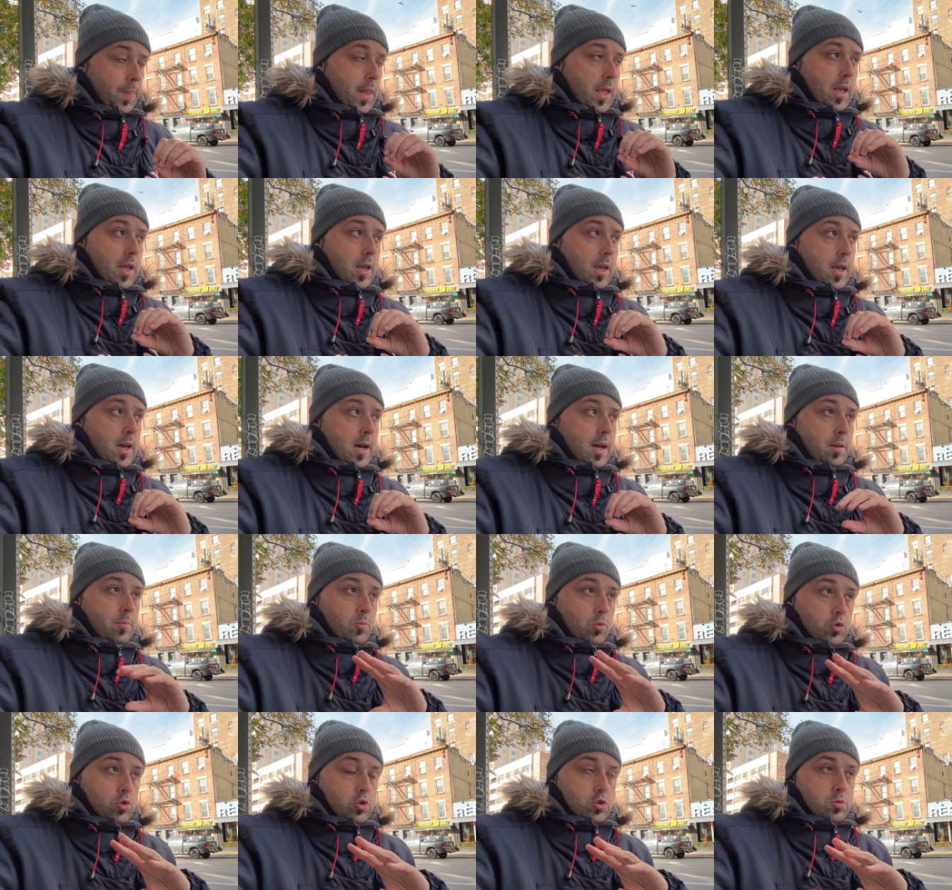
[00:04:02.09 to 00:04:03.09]
Eh, hay
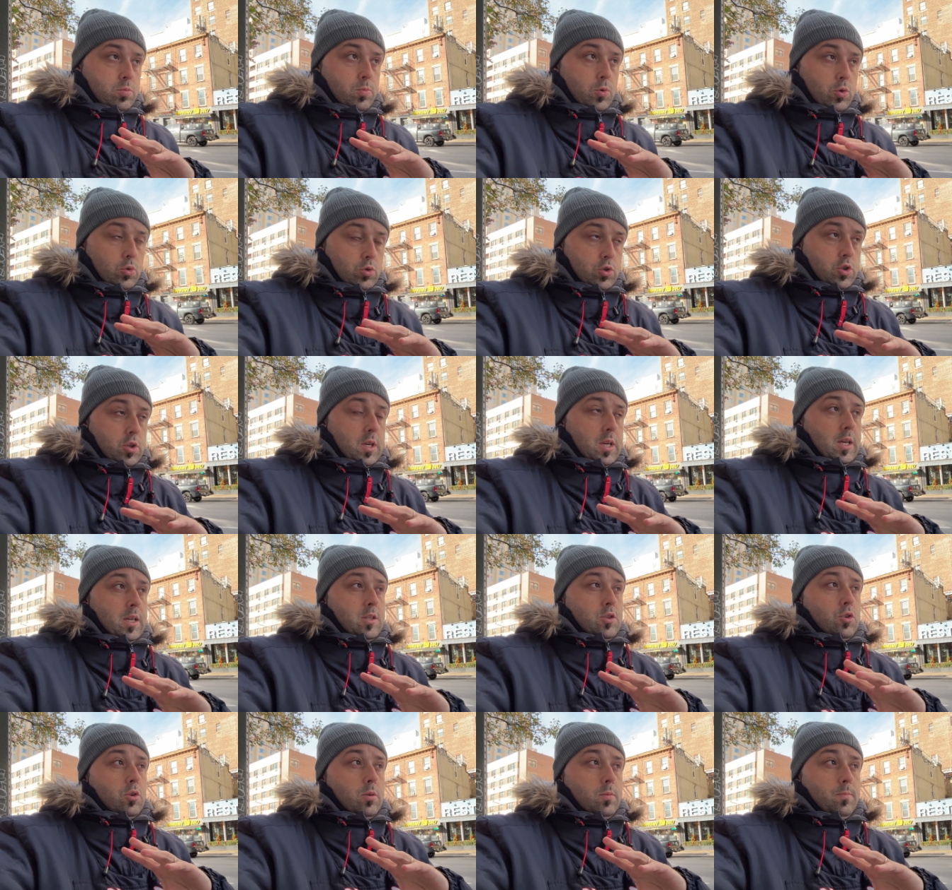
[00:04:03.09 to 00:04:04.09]
muchos brunch que
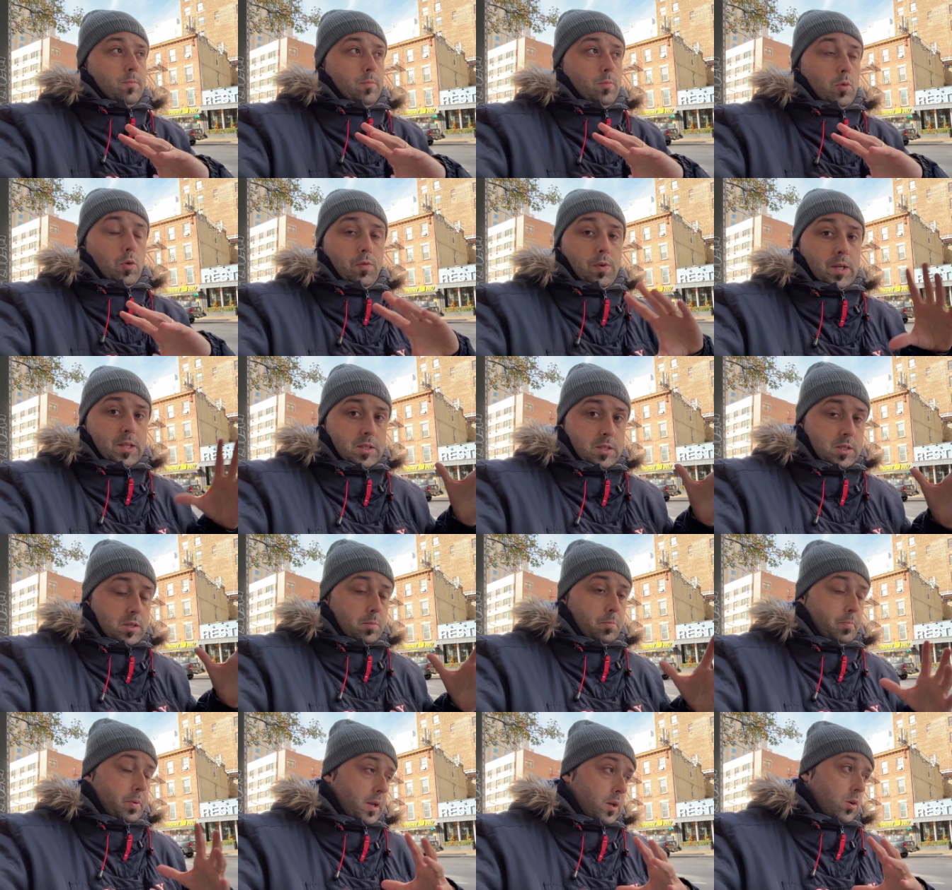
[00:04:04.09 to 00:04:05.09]
son buffets,
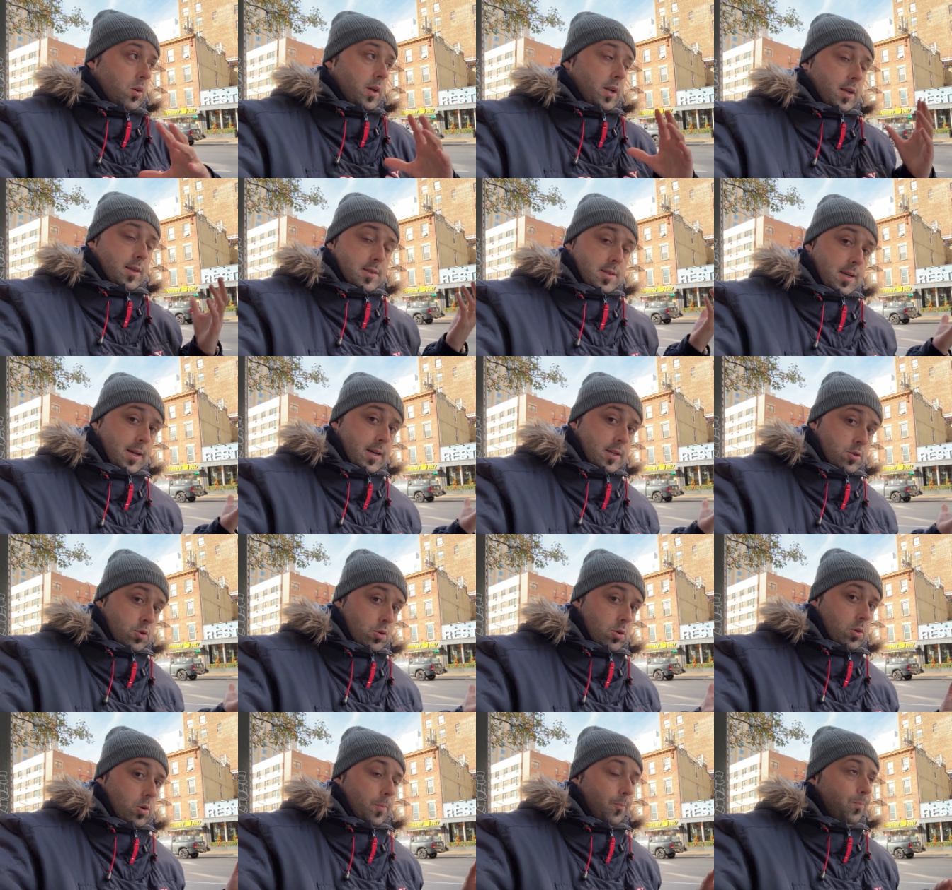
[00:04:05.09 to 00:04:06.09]
pero en este caso
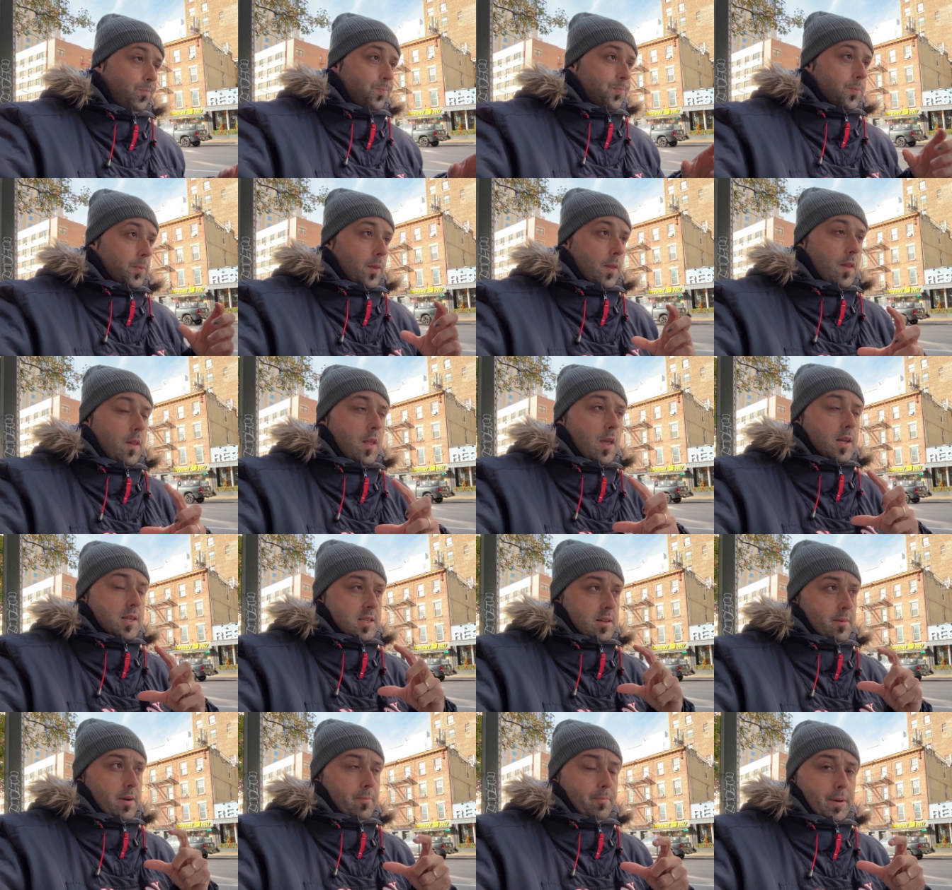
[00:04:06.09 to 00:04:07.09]
no.
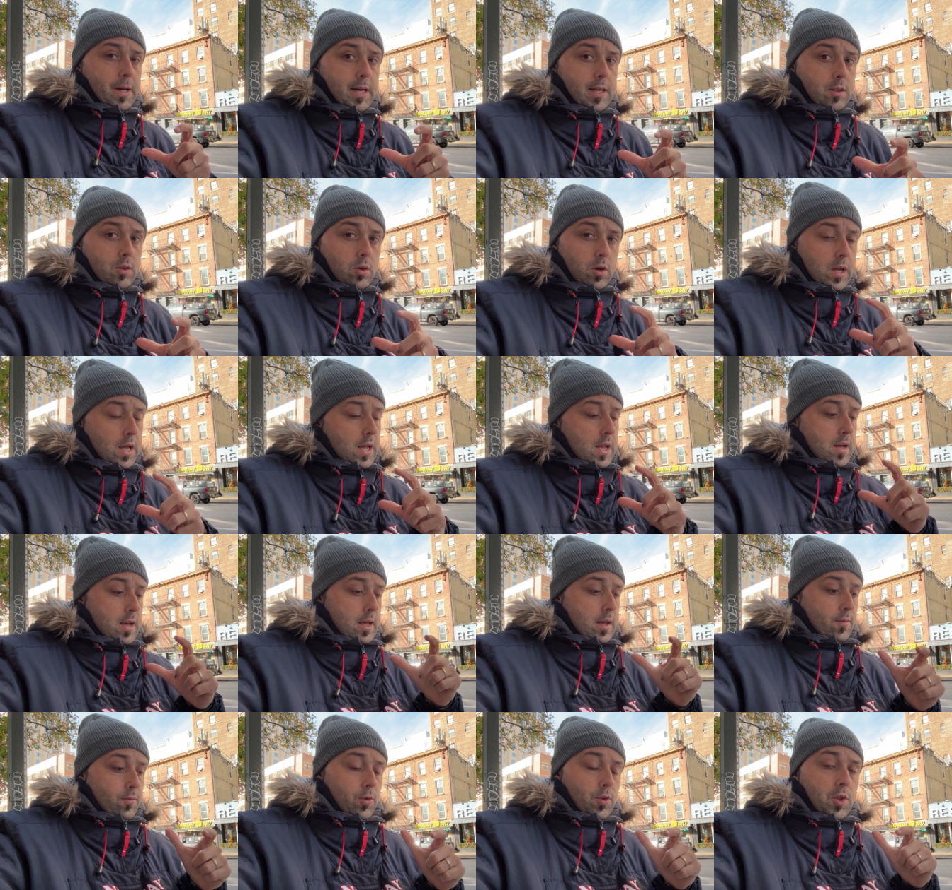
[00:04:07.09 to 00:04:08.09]
Se van pagando
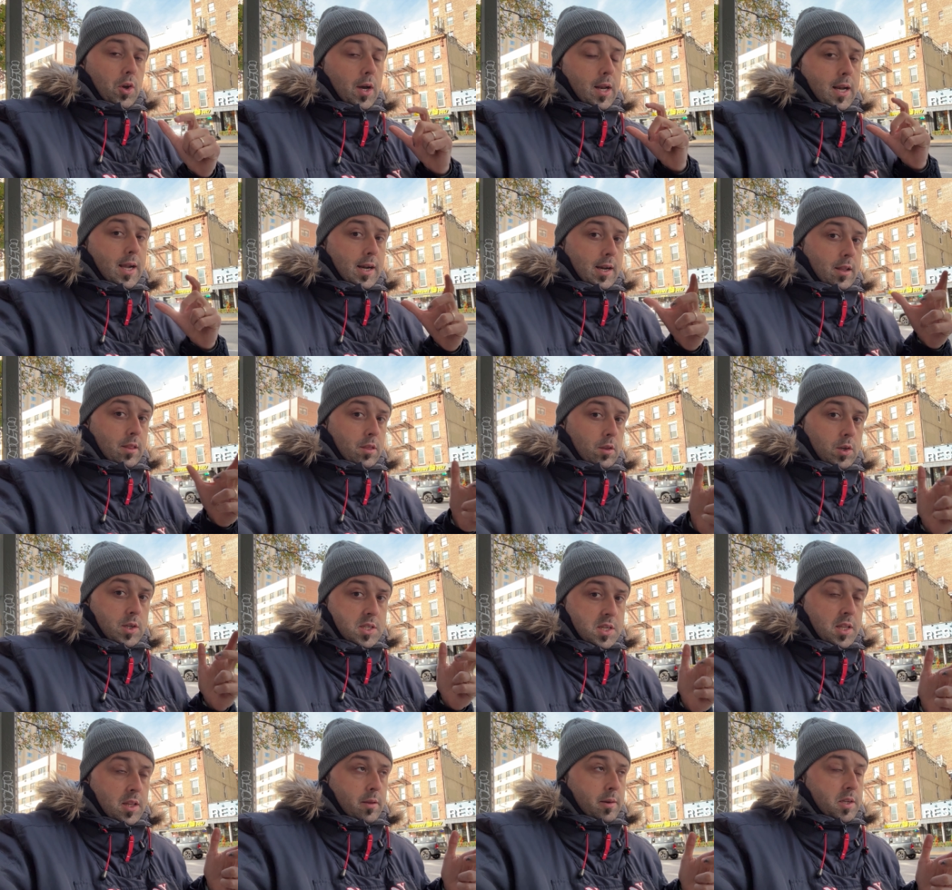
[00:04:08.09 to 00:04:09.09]
en función de las
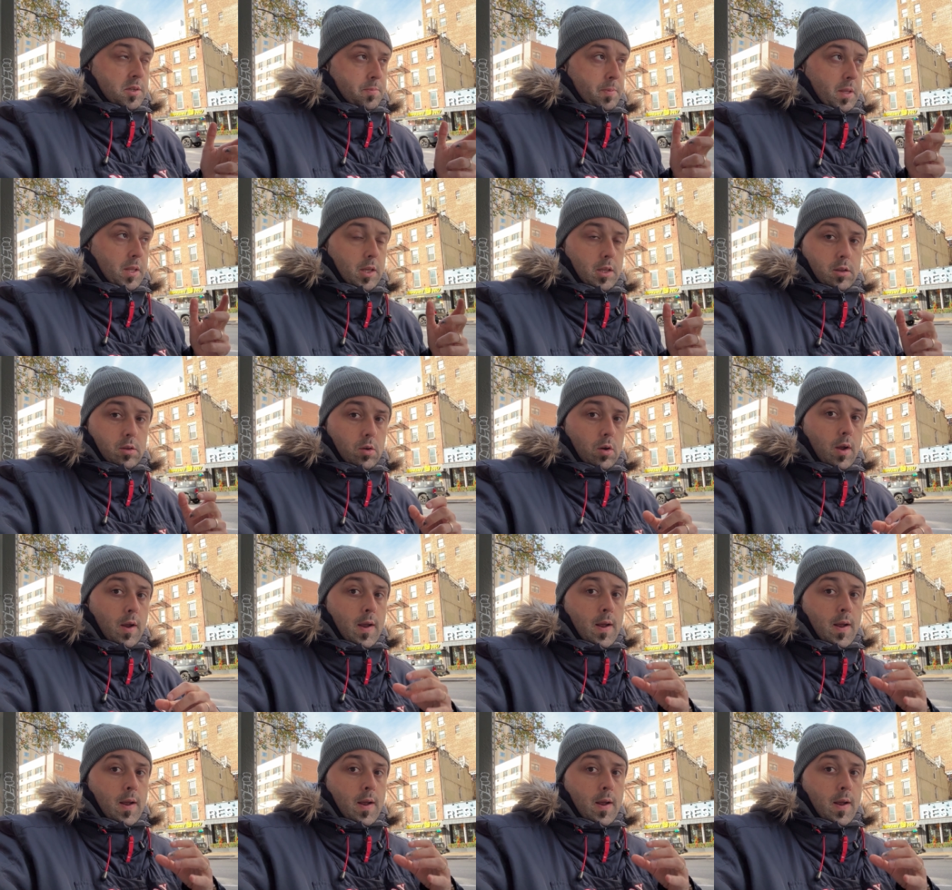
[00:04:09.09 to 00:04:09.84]
raciones que te vas pidiendo.